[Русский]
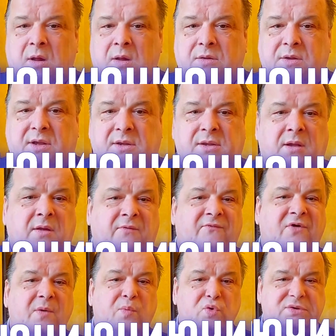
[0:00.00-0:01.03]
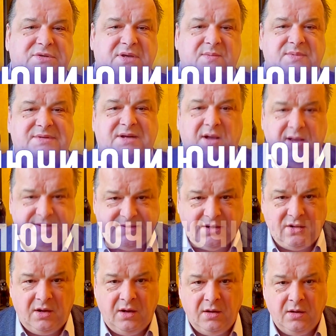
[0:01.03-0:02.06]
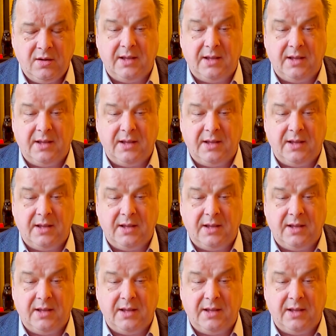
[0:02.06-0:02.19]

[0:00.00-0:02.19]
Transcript: над выпуском сказок,